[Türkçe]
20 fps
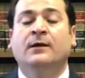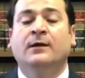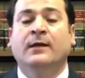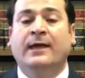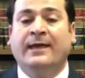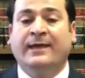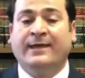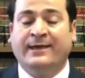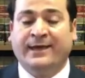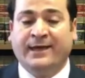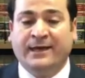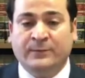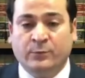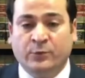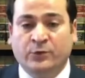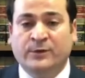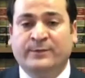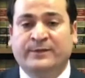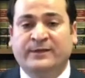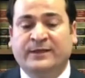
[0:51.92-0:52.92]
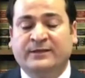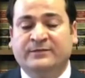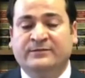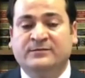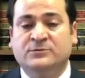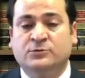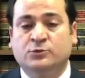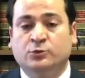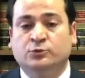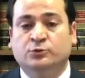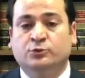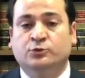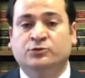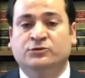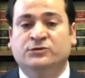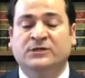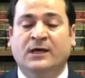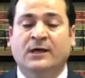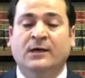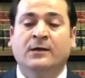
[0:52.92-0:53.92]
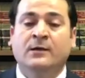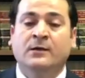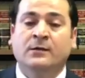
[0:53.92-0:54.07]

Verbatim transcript: eğer böyle bir niyetiniz oluşursa